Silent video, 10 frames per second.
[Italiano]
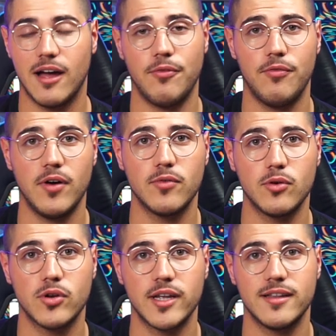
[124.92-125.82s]
a
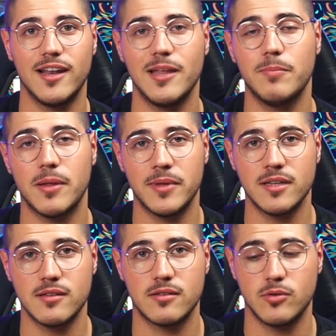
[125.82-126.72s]
favore
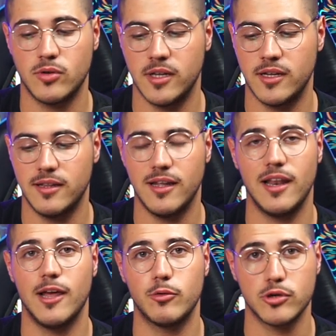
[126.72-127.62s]
dell'implementazione
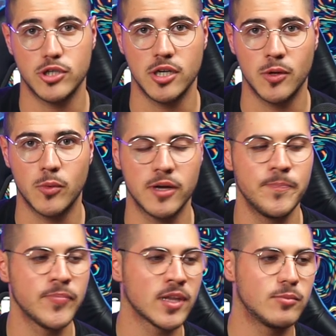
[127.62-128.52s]
dell'Euro 5.
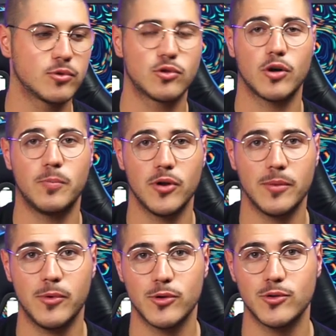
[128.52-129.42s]
Purtroppo le
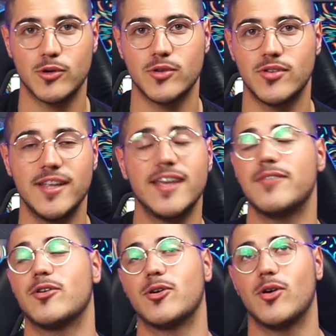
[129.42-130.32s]
moto
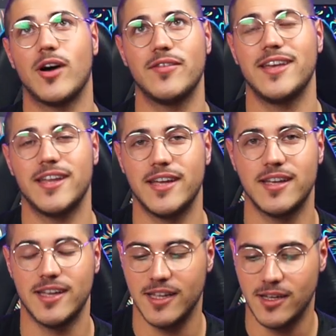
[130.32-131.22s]
devono
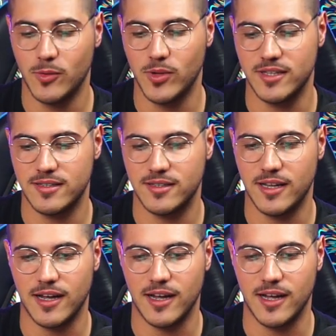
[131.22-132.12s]
avere
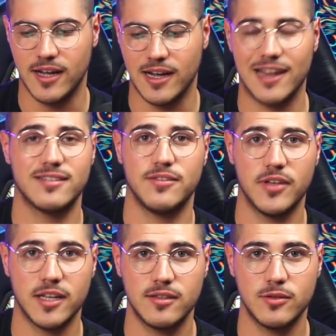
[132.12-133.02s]
questa
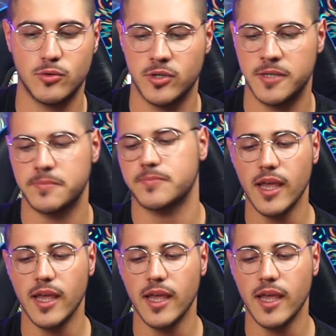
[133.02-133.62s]
classificazione